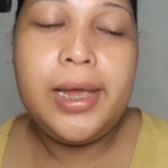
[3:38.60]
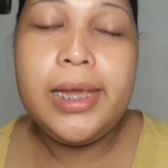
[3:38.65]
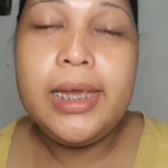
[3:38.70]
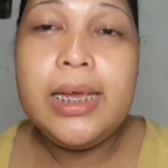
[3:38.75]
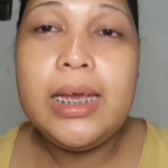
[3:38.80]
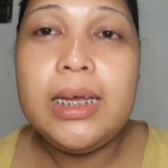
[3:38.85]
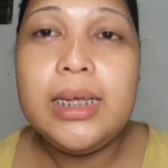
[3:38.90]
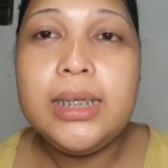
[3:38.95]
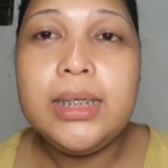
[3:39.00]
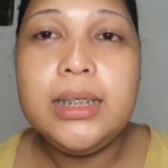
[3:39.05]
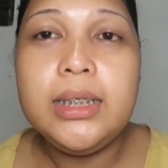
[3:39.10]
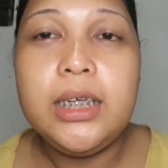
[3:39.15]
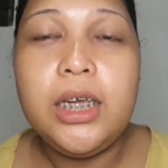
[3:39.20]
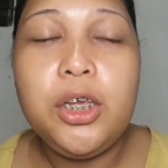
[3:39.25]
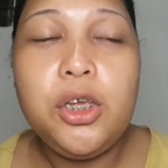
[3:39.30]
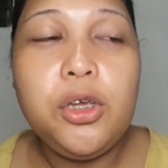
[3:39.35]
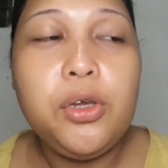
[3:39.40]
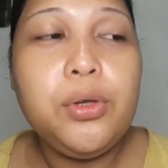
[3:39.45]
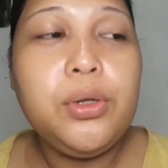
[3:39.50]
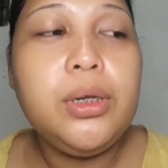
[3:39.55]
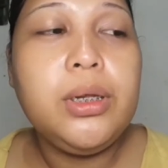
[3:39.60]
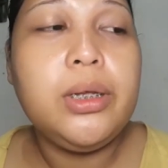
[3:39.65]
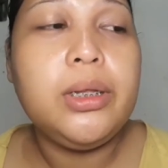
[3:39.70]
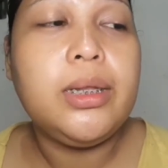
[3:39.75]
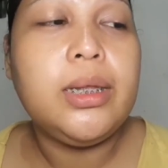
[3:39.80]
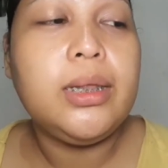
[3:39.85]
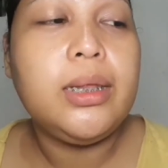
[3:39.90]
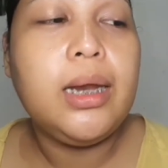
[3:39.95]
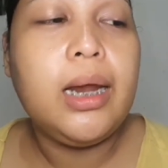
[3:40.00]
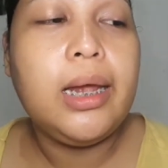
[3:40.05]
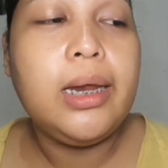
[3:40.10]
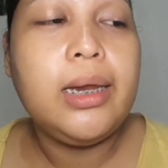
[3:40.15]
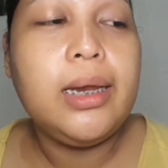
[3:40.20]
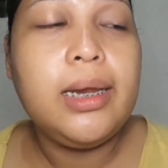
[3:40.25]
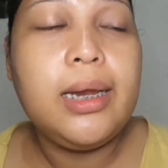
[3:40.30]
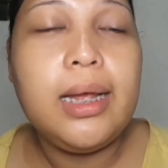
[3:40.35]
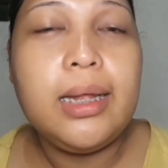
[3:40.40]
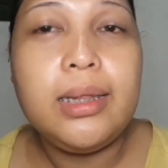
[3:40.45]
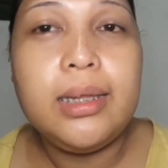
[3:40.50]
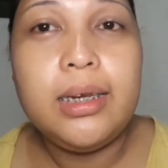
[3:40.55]
Ayan, ngayon, itatry na
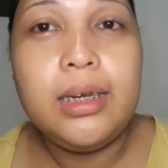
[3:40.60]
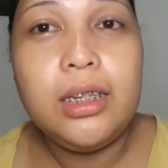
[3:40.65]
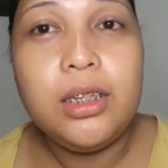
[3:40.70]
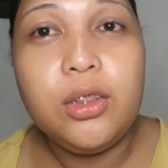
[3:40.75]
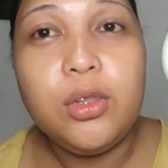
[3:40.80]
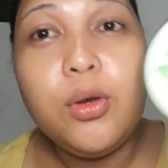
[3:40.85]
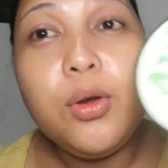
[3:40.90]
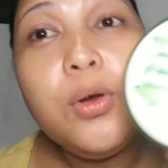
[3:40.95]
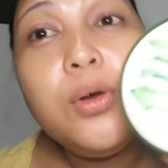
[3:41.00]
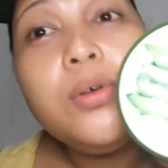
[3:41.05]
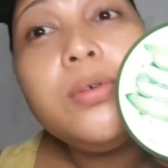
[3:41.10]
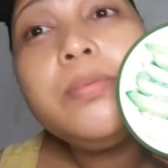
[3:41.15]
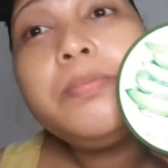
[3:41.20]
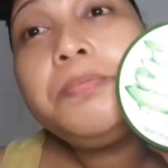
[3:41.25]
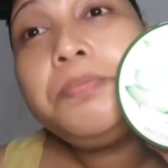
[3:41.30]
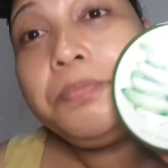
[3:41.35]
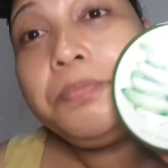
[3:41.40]
natin itong